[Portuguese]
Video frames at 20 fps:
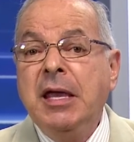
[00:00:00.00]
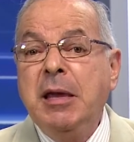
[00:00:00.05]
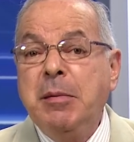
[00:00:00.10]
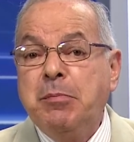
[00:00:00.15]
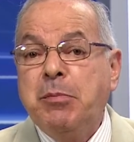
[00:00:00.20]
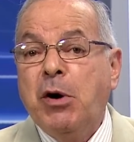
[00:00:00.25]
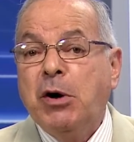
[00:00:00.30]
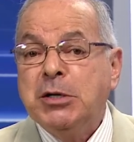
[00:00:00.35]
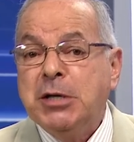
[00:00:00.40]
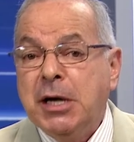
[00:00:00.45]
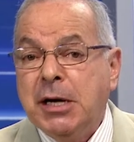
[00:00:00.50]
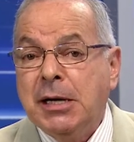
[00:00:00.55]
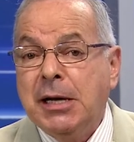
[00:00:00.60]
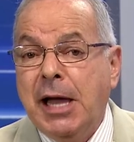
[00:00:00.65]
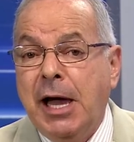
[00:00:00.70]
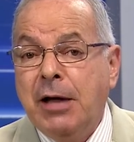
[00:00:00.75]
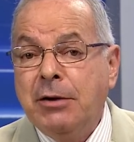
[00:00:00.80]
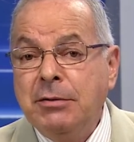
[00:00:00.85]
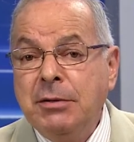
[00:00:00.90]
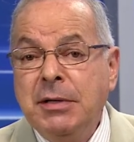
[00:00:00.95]
E pode, é
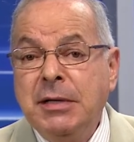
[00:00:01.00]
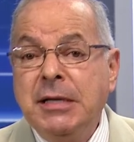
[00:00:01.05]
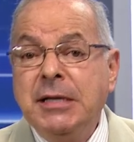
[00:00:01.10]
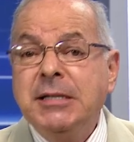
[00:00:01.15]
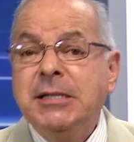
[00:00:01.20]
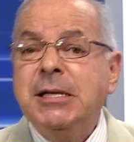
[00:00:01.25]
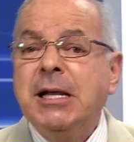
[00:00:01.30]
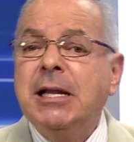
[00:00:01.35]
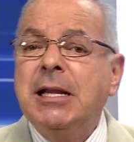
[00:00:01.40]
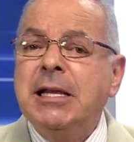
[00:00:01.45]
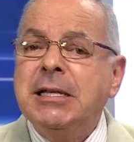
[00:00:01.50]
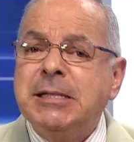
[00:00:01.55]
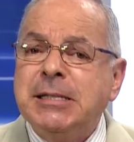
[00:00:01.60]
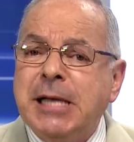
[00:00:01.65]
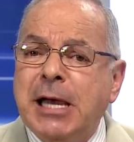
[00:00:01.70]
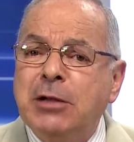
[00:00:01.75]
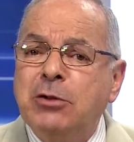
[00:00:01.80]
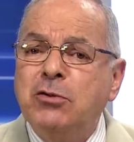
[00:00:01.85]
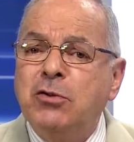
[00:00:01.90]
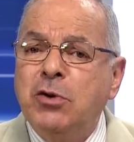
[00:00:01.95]
claro, ser
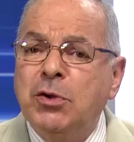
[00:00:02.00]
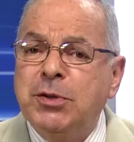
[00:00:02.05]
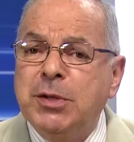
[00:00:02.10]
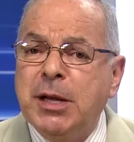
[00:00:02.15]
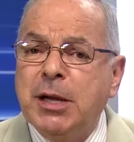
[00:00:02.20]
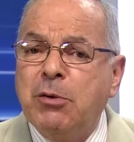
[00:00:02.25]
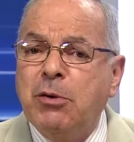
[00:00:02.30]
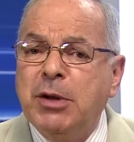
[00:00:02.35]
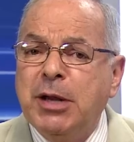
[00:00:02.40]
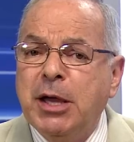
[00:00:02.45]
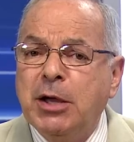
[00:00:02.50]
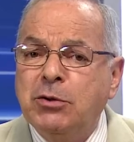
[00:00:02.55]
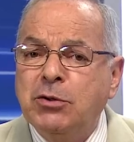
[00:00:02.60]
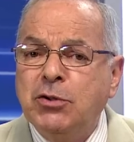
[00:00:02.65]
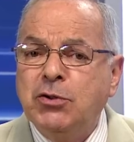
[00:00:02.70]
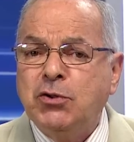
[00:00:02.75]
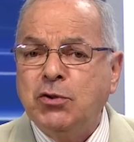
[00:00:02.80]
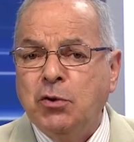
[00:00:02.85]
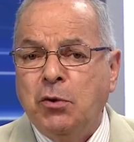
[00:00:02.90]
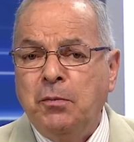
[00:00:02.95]
lançado contra a Coreia
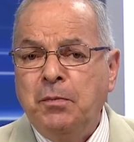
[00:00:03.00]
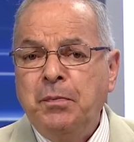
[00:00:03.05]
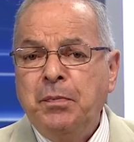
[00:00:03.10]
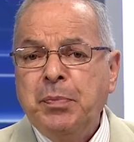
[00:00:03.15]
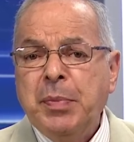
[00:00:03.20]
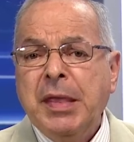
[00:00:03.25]
do Sul.